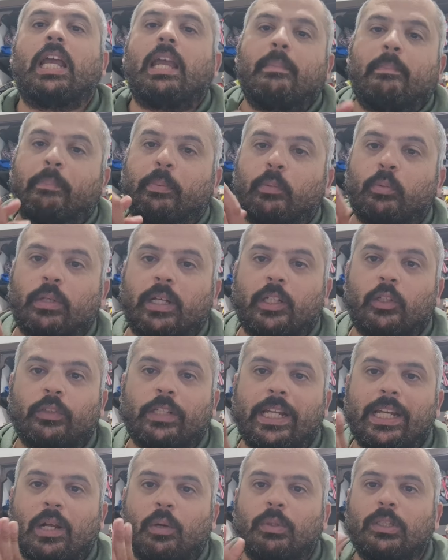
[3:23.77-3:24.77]
eppure
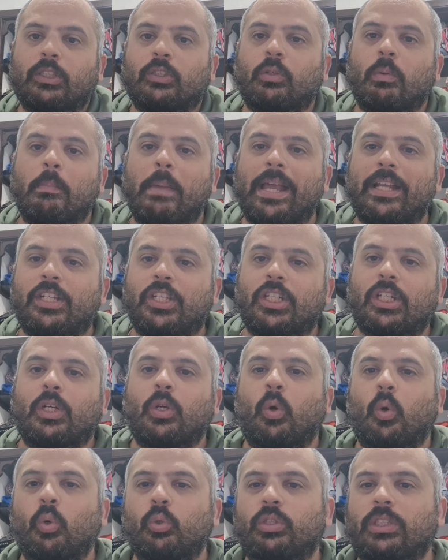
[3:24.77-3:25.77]
non era questo match
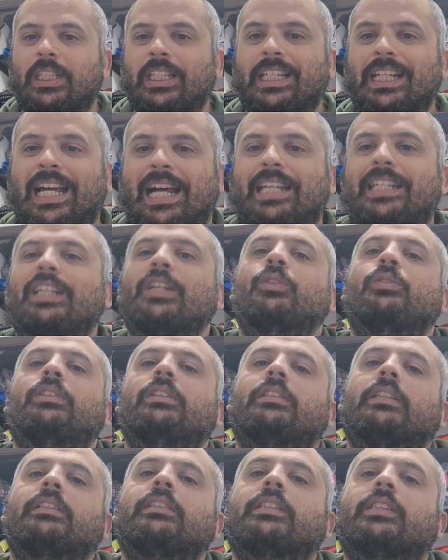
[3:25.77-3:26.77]
così carico
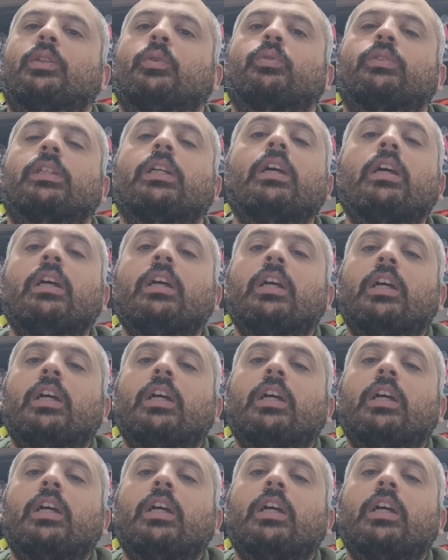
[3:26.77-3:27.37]
di tensioni